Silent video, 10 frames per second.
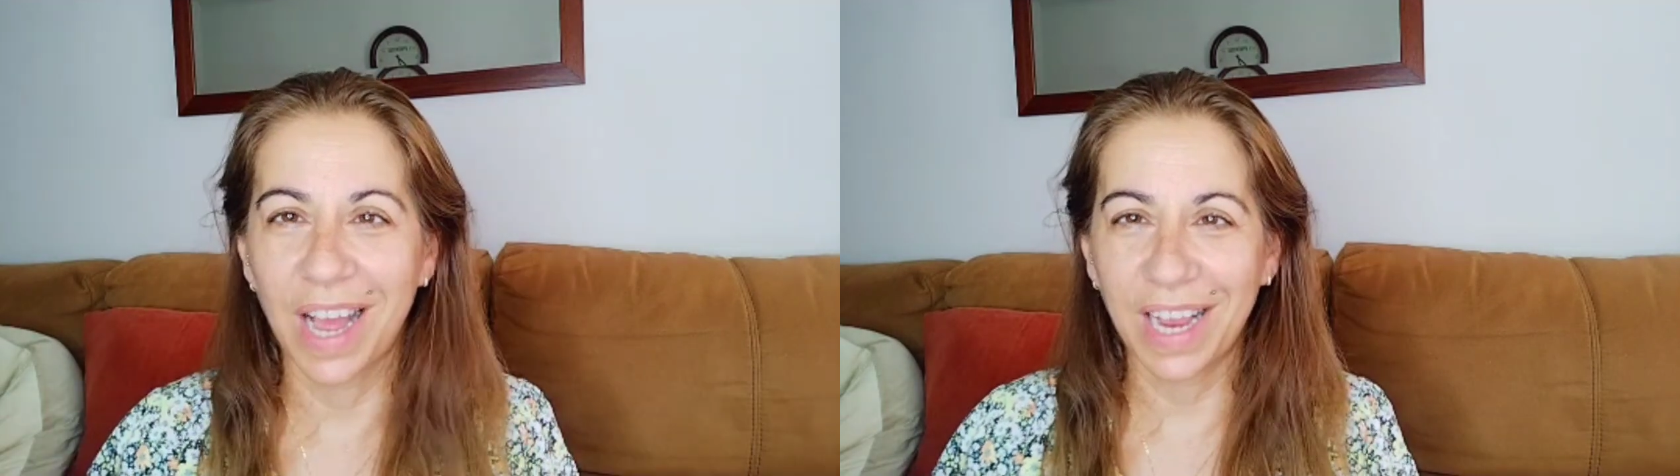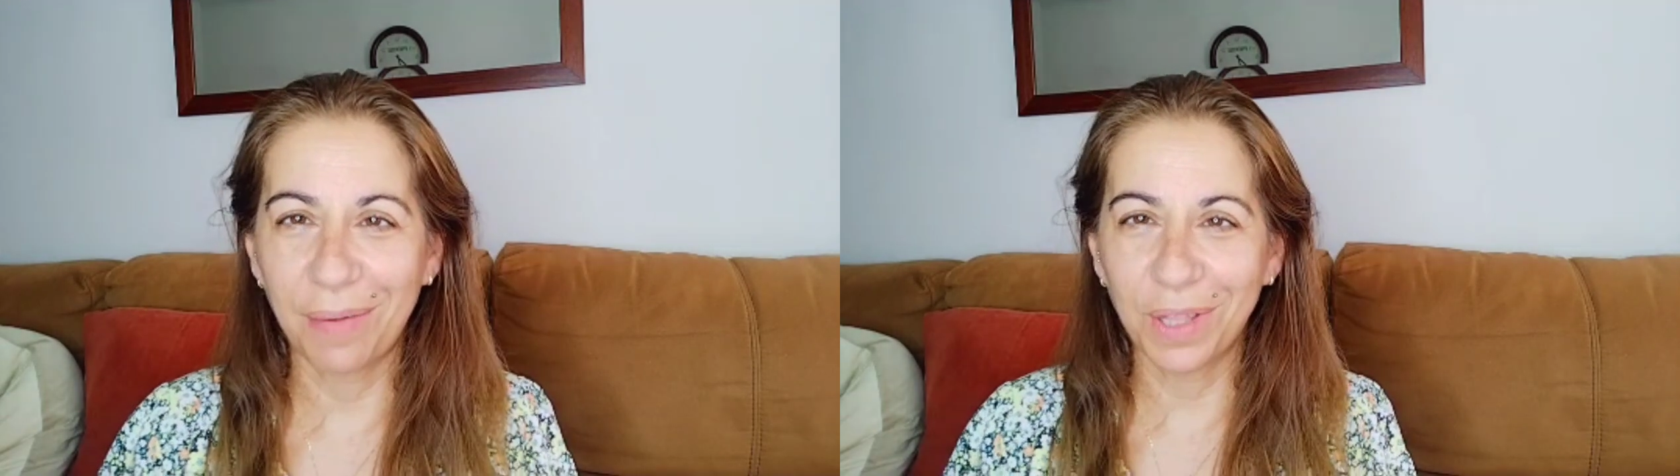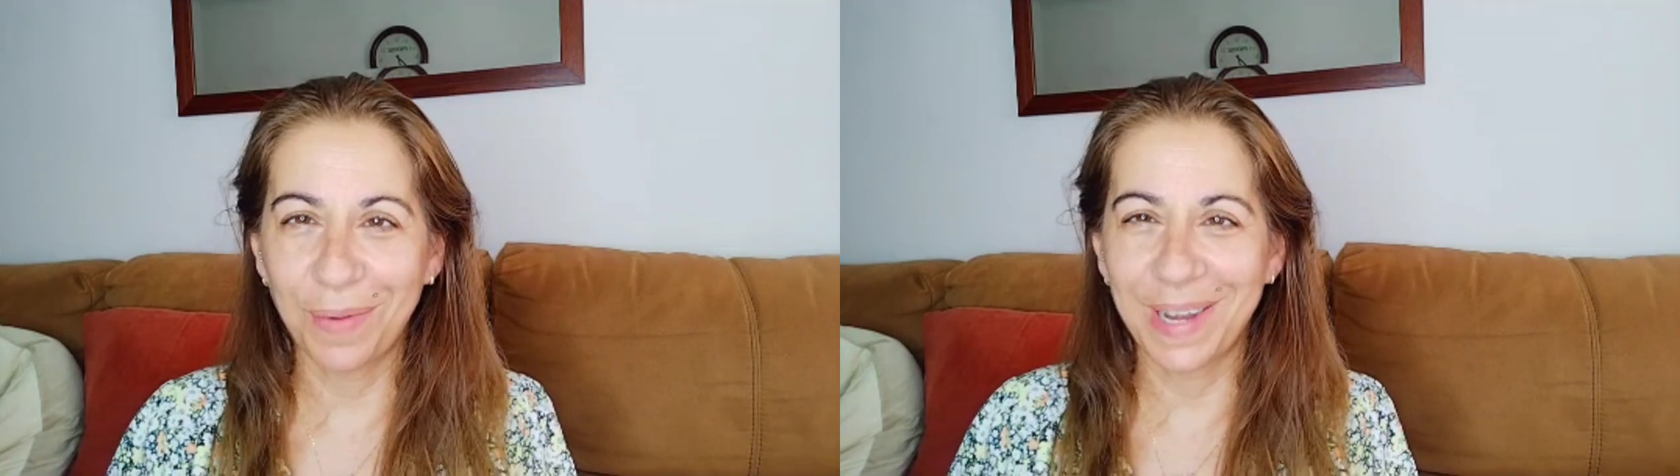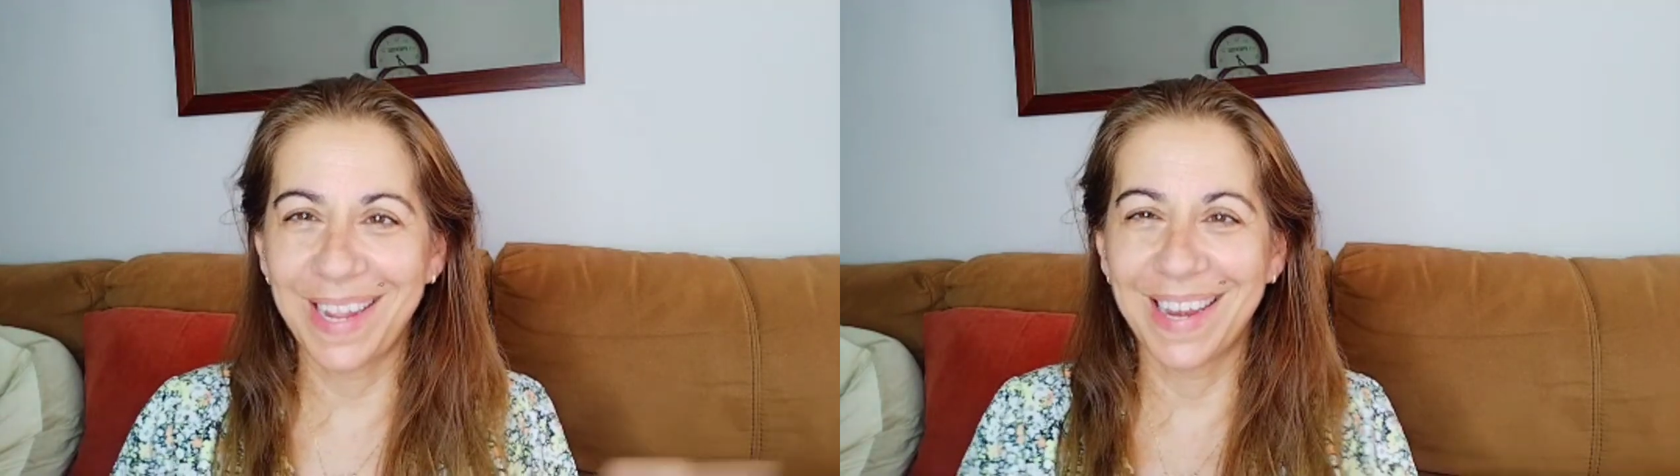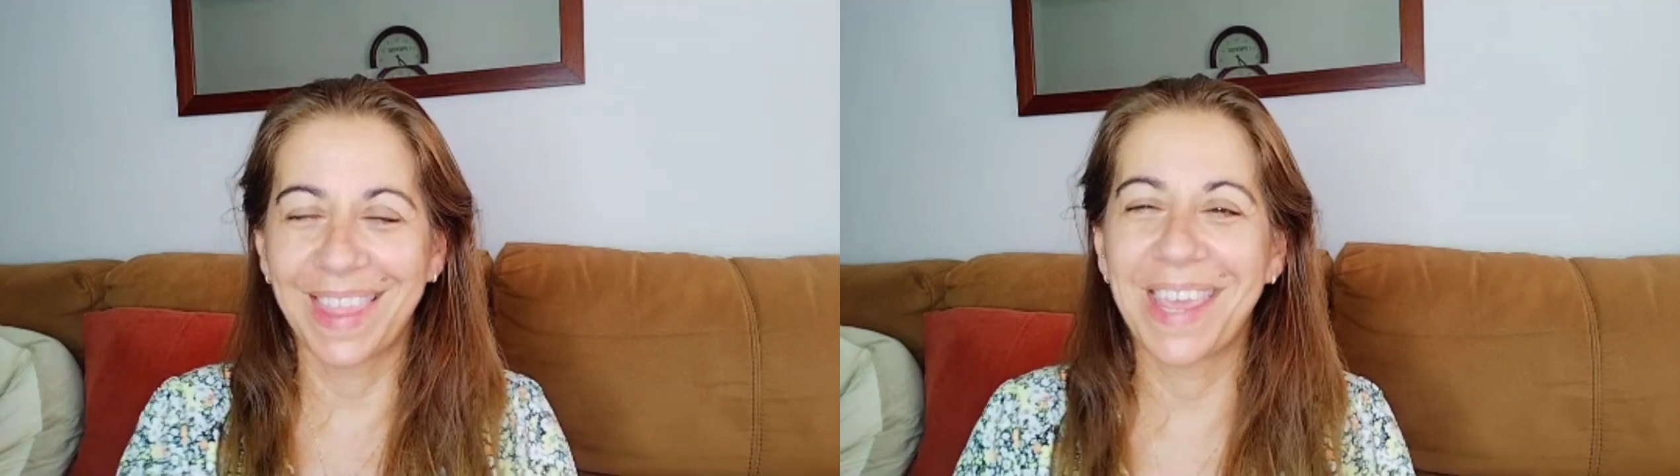Acabo de
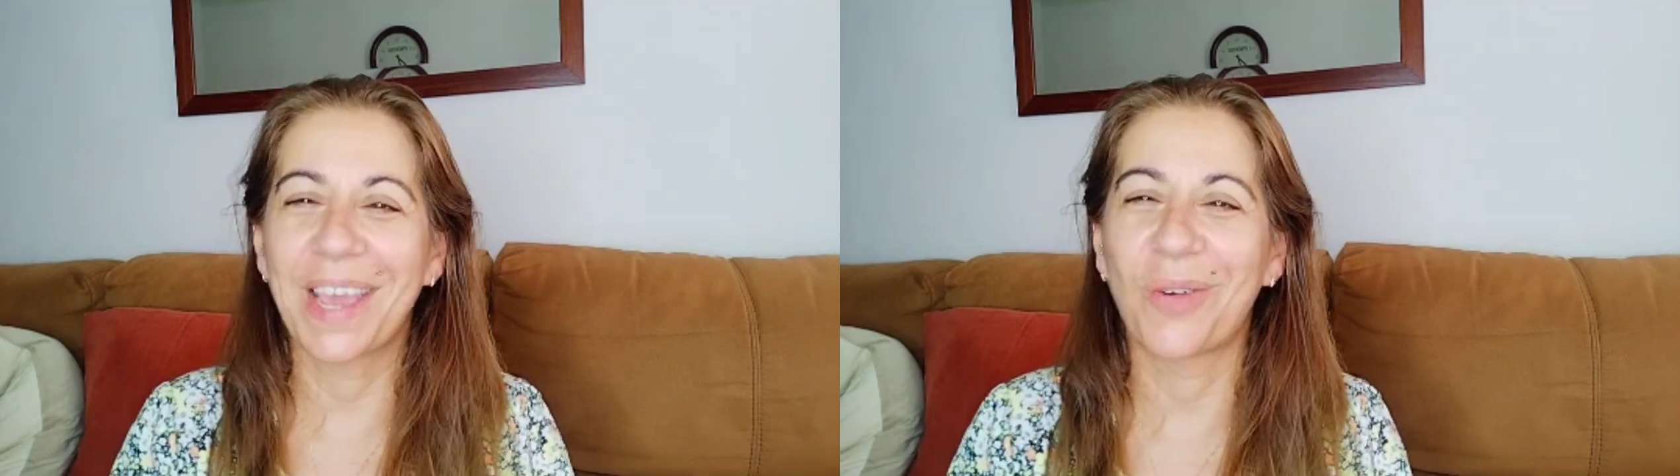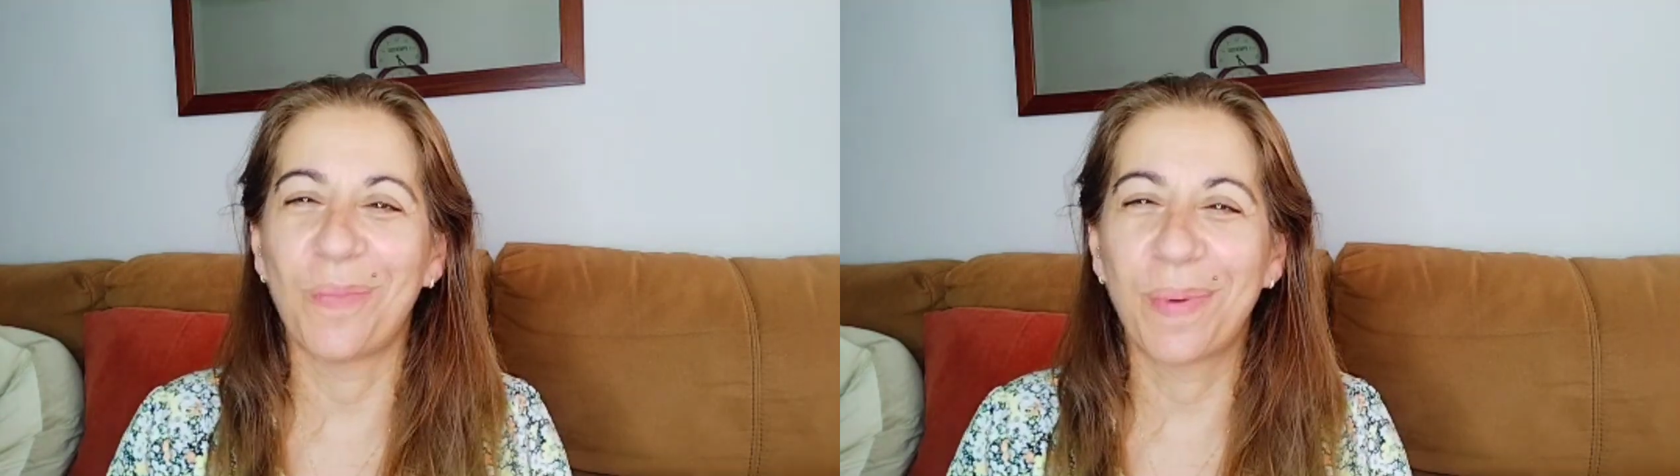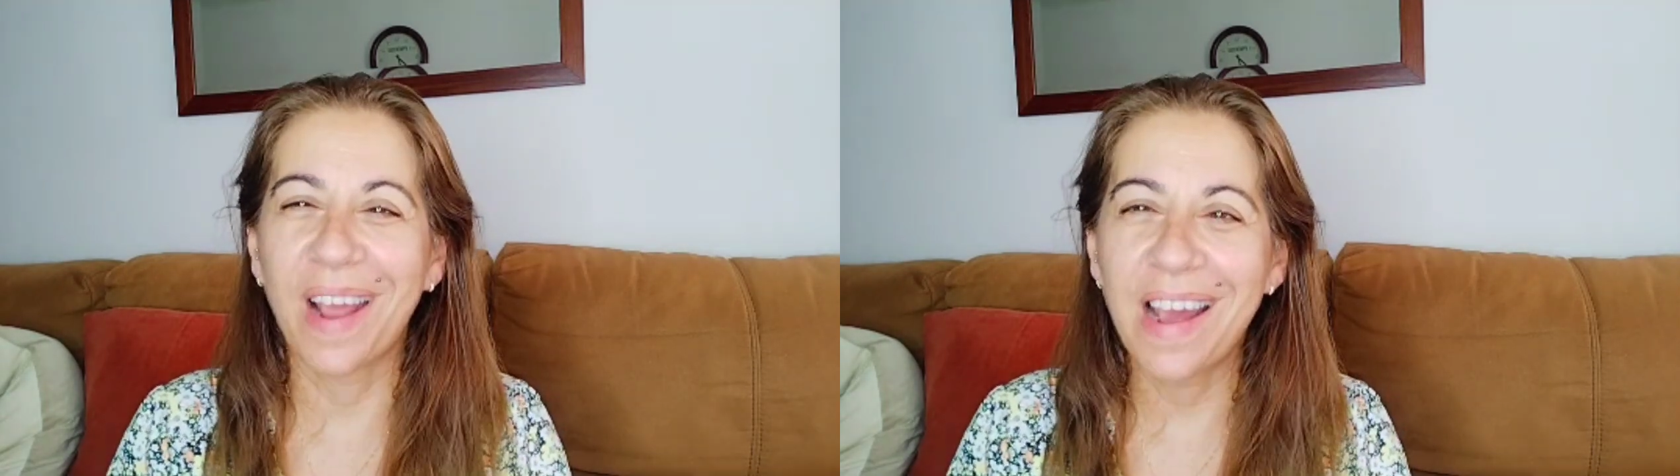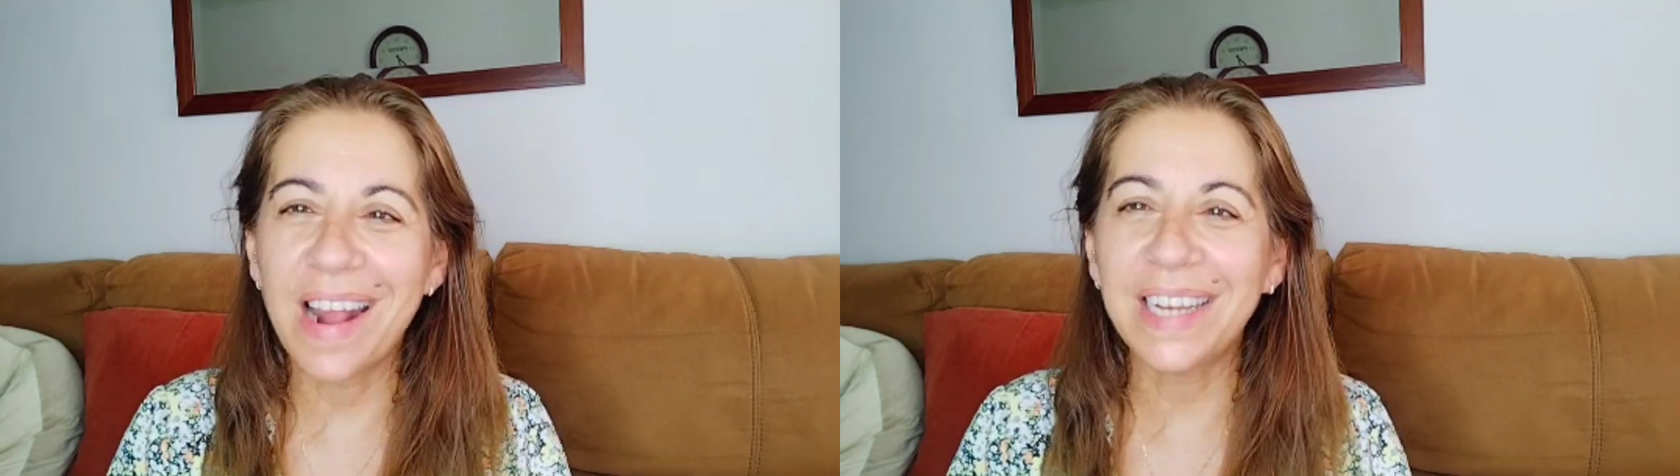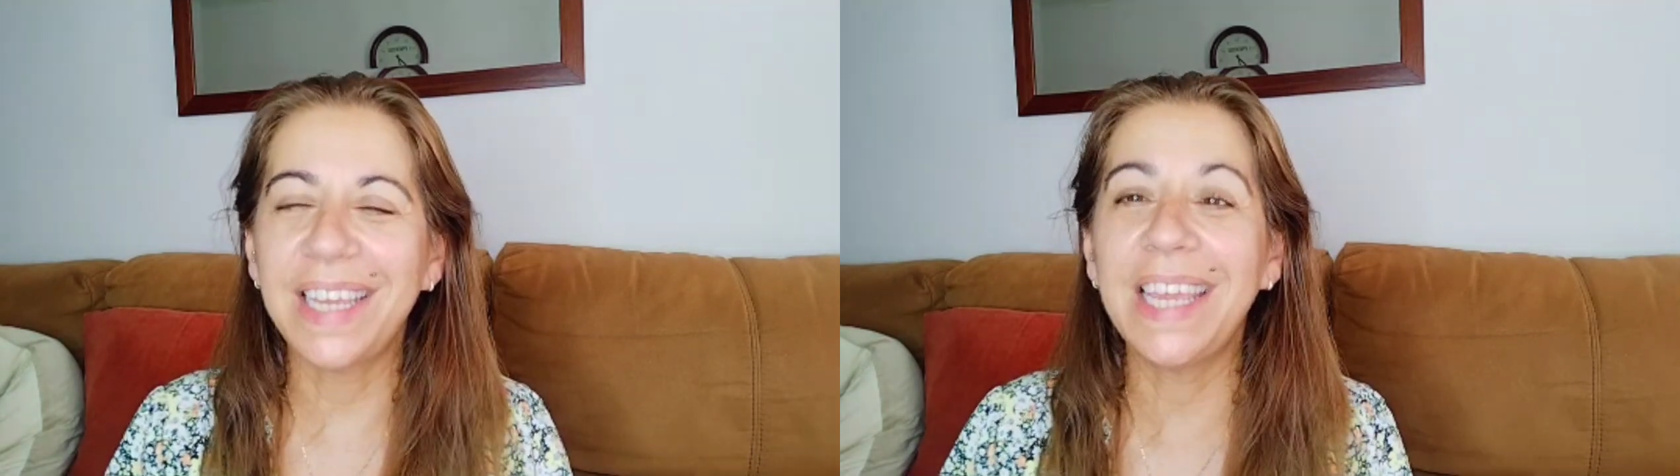venir de comprar